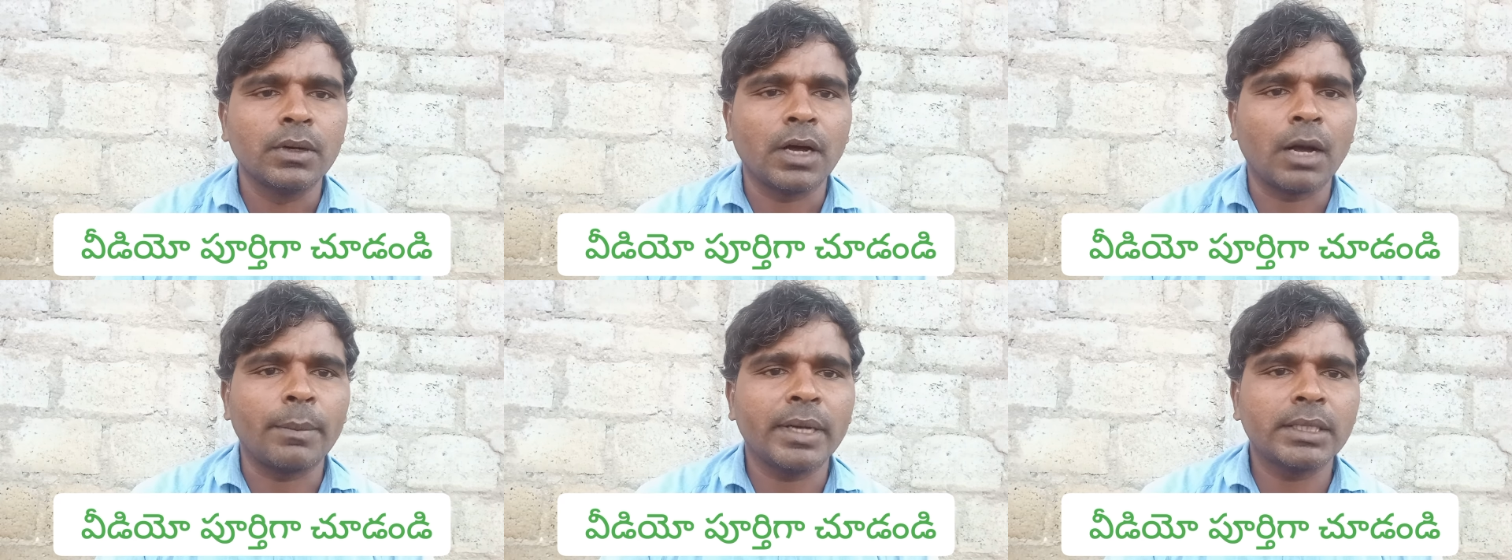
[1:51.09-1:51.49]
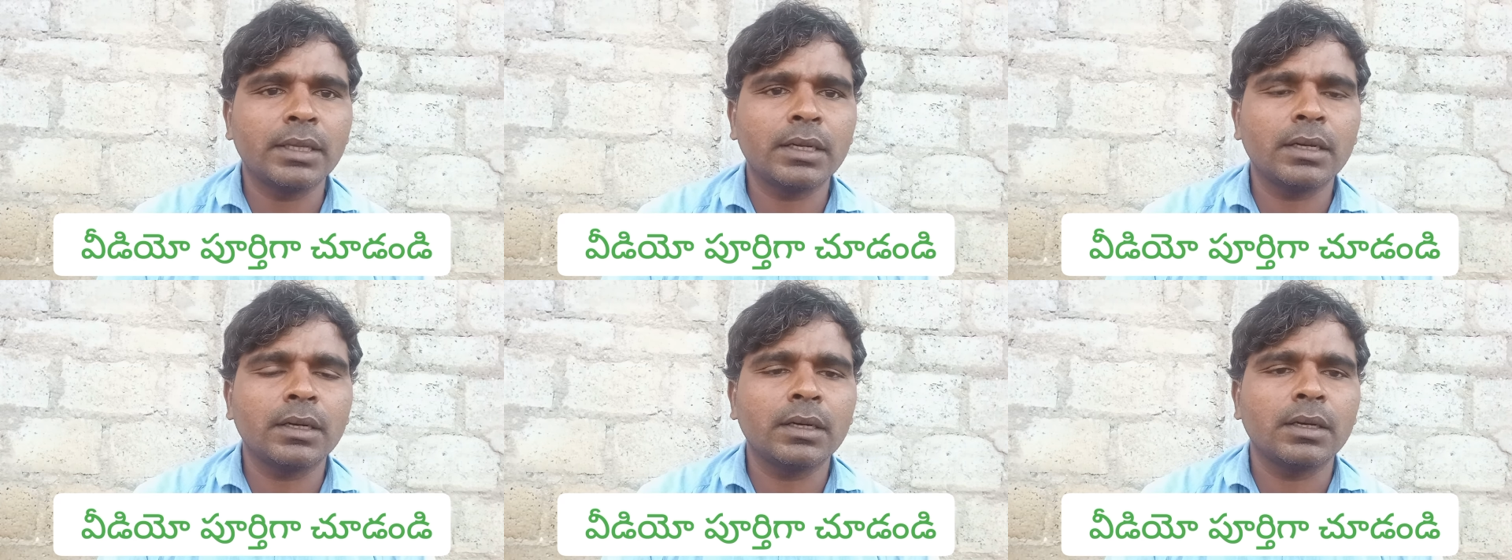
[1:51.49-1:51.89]
ఆ
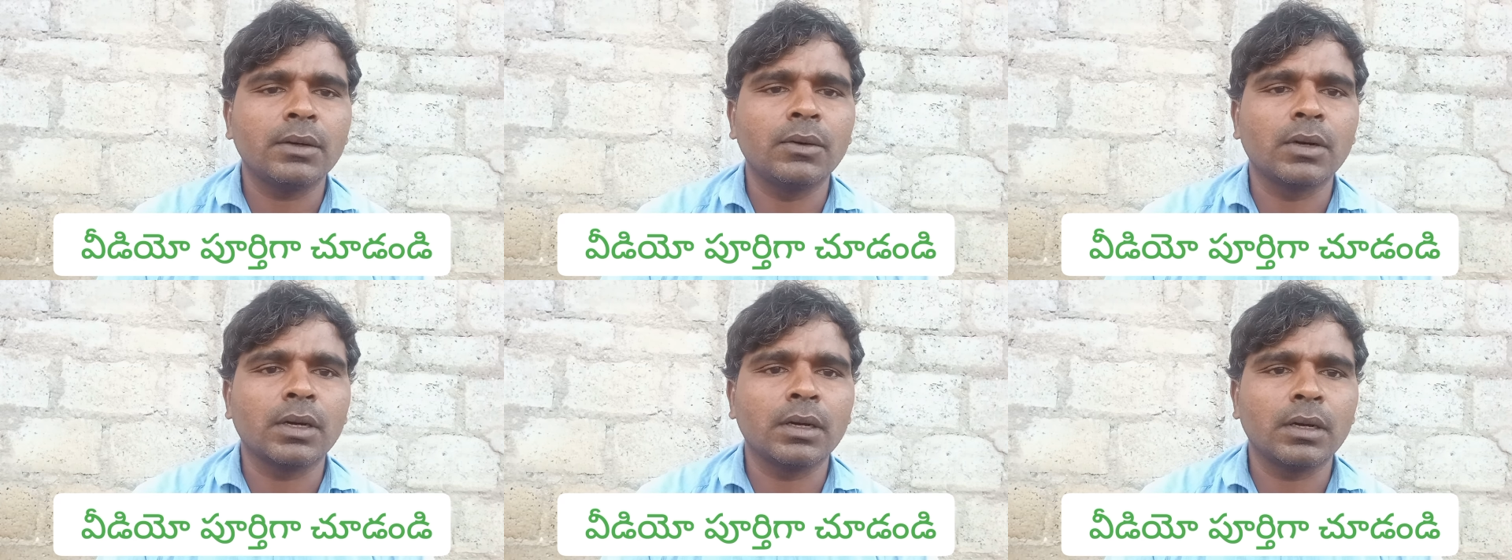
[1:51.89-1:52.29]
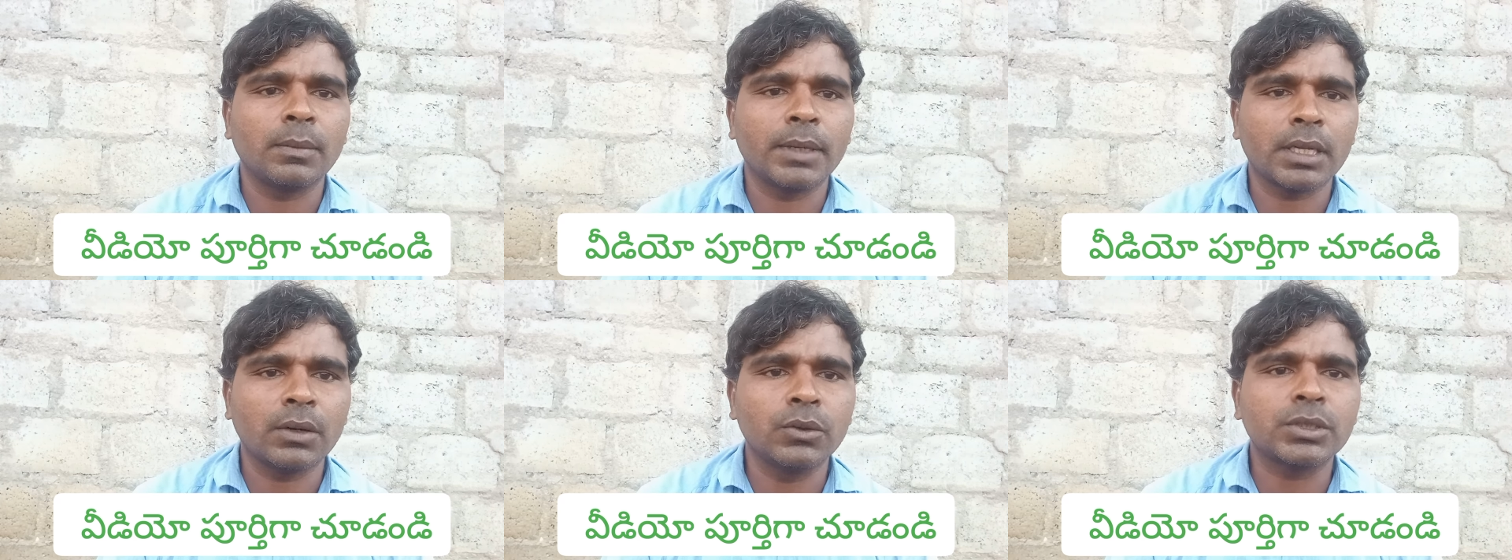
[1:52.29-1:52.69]
మధ్యలో ఒక
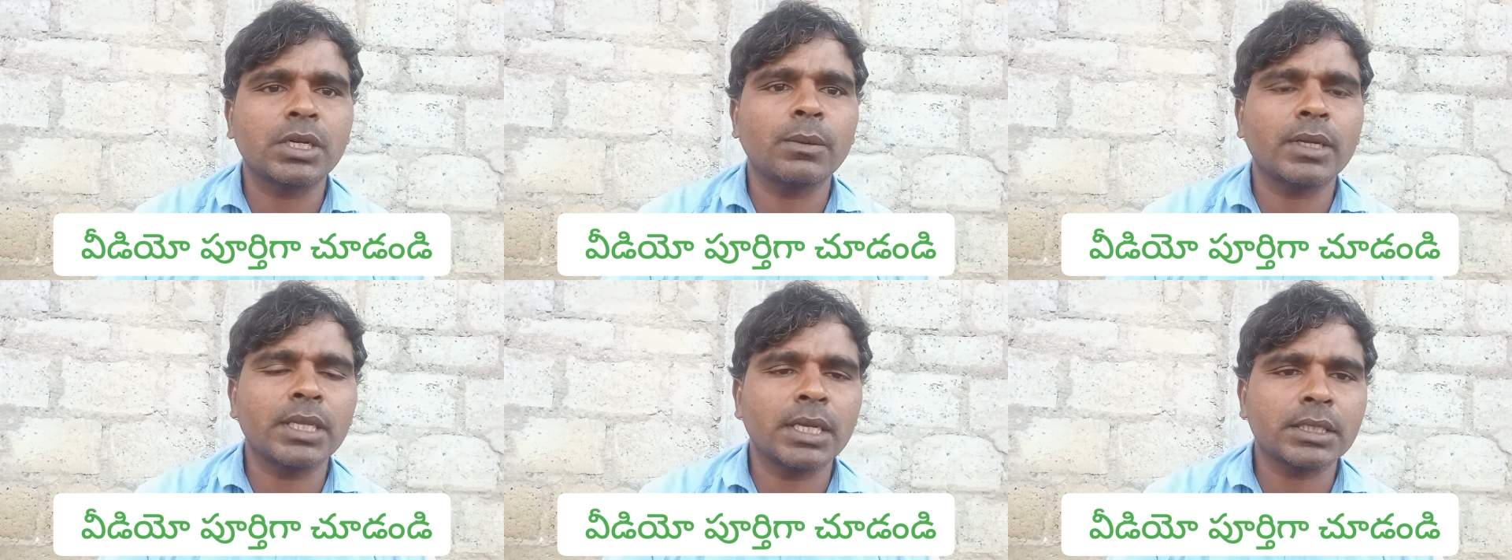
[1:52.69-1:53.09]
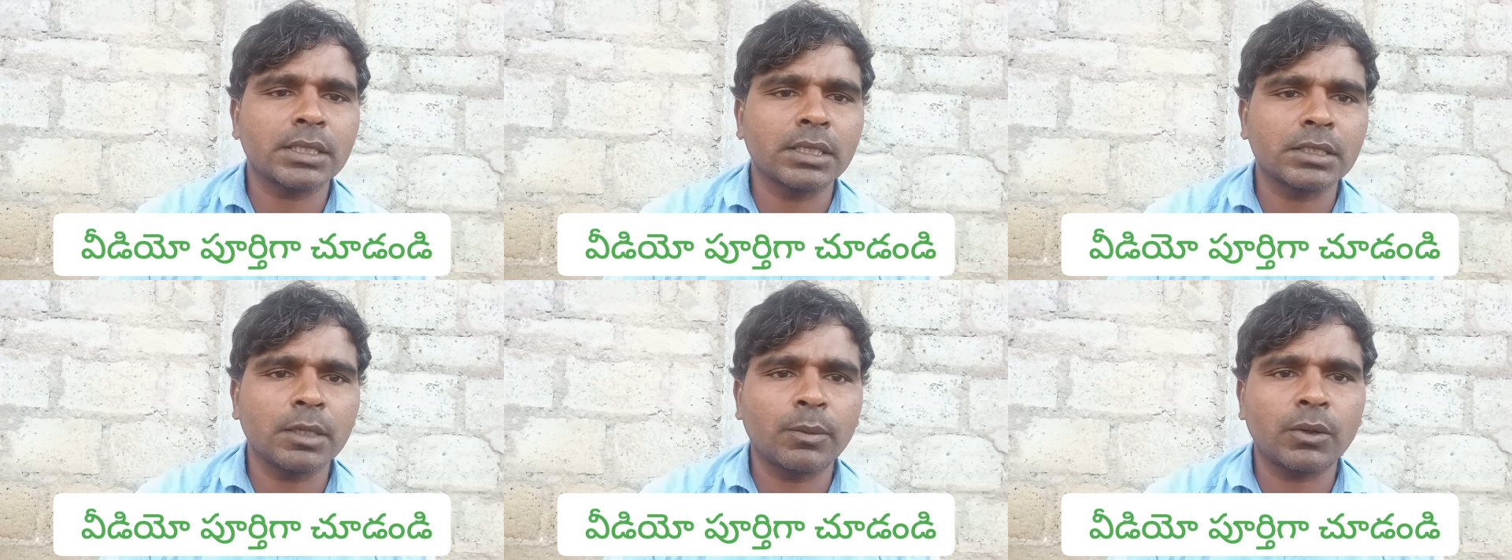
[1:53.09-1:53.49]
మన హుజరాబాద్
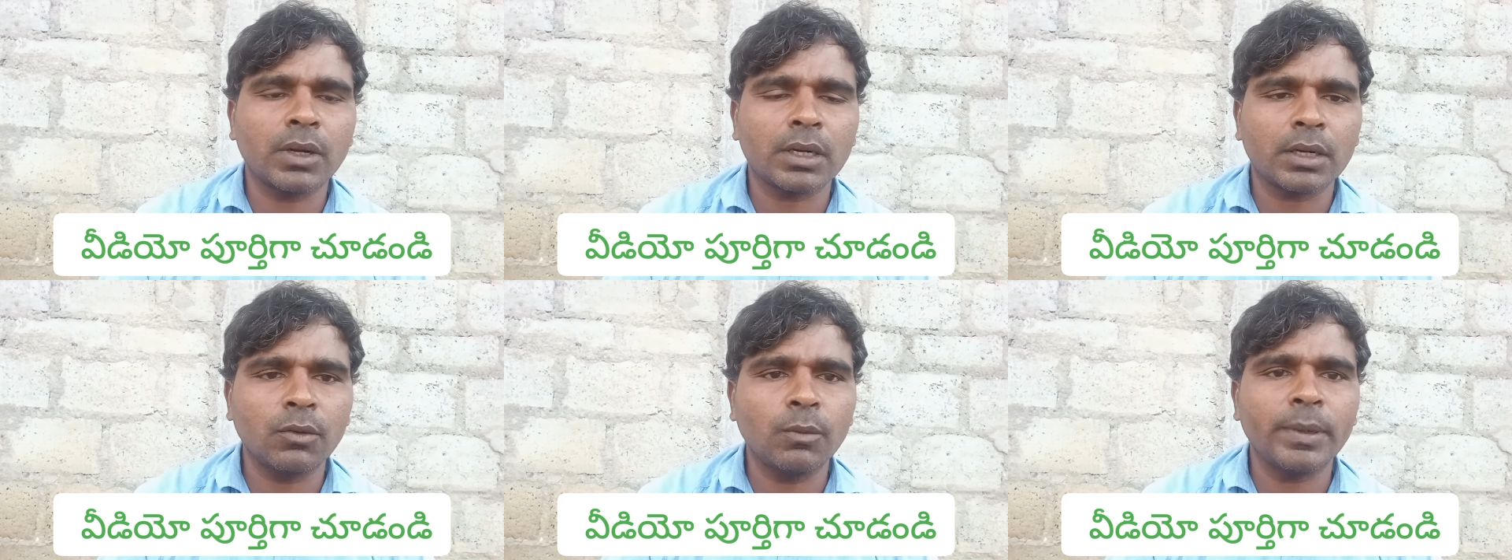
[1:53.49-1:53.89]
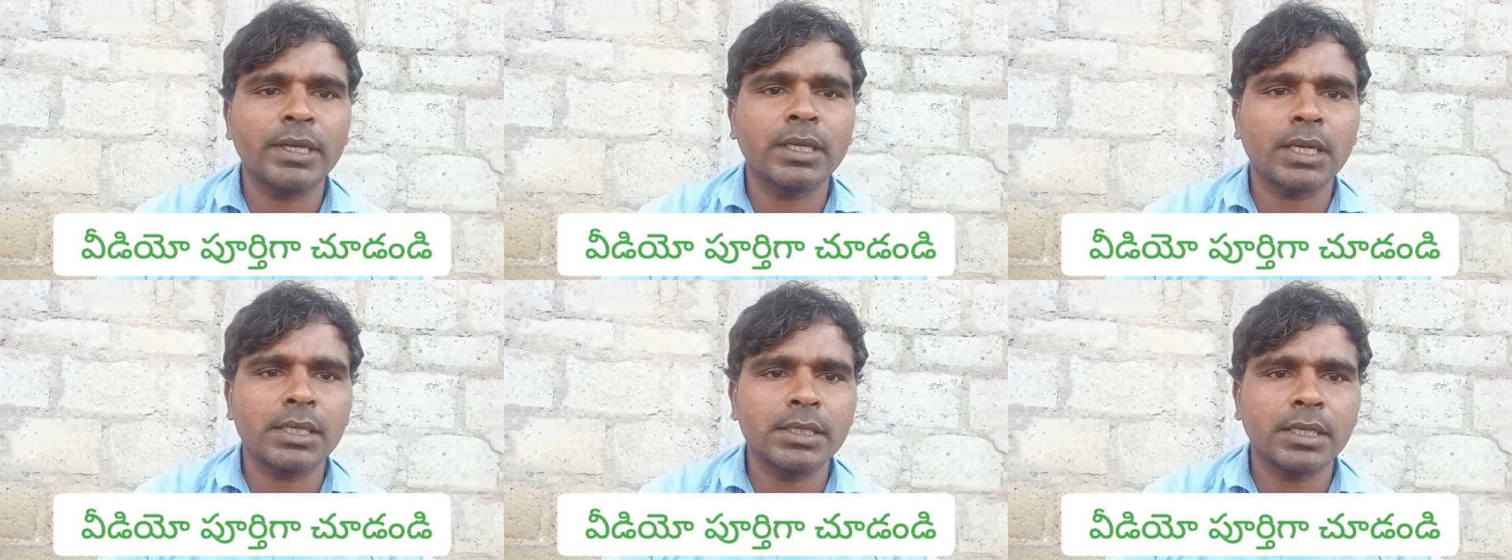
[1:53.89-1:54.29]
ఎలక్షన్స్ అప్పుడు అక్కడ ఉప
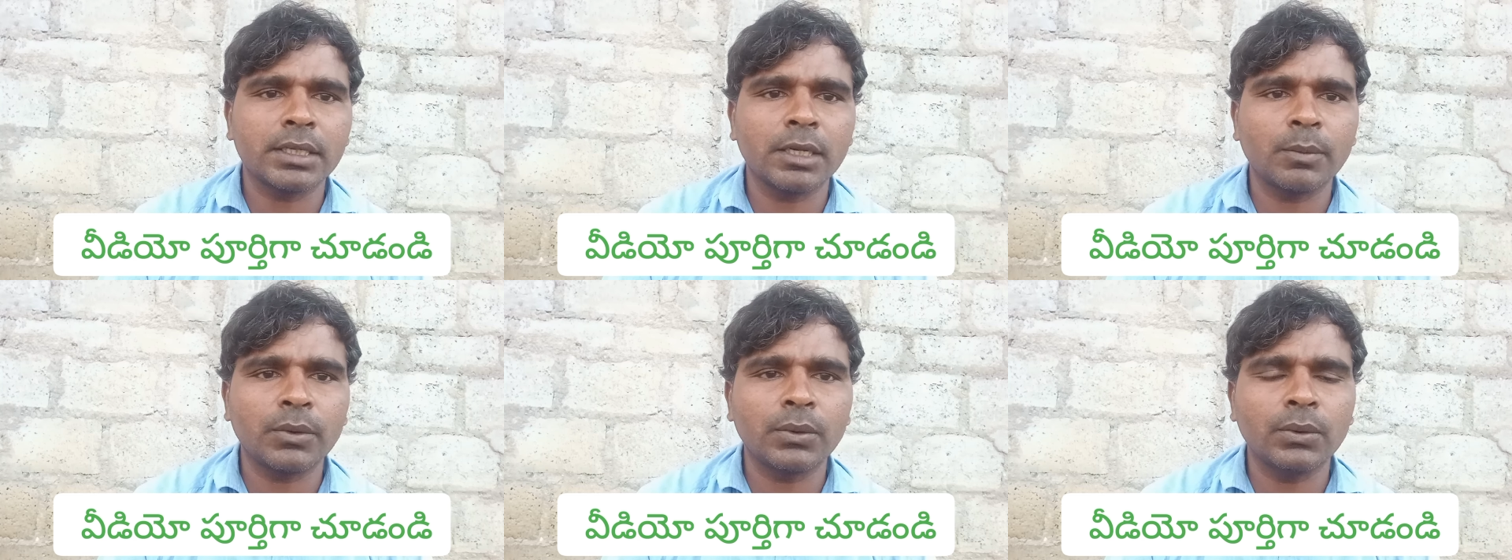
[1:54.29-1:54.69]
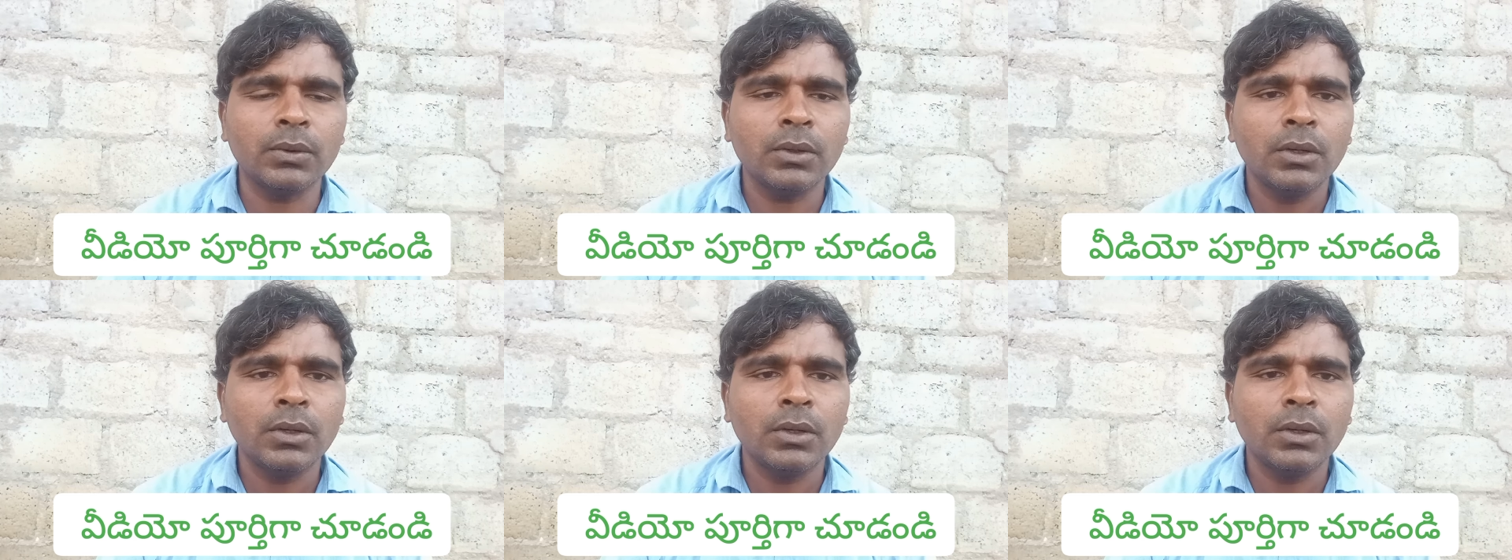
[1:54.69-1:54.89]
ఎన్నికలు జరిగినప్పుడు